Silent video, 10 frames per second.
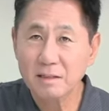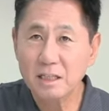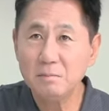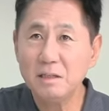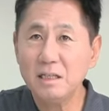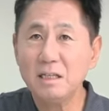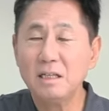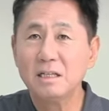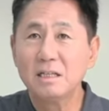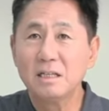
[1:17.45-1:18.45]

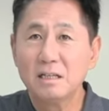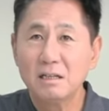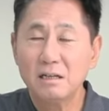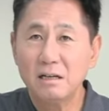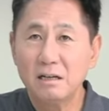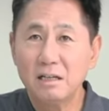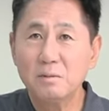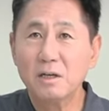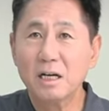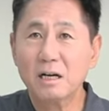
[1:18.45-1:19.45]
이미 아,
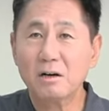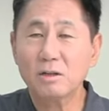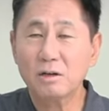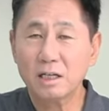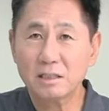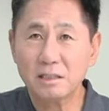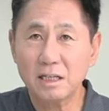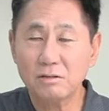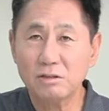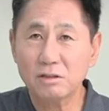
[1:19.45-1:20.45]
일본에 건너갔을
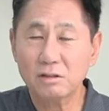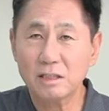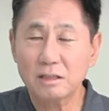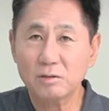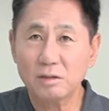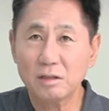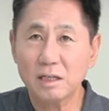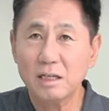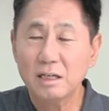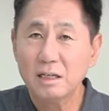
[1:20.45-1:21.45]
때 윤석열 대통령이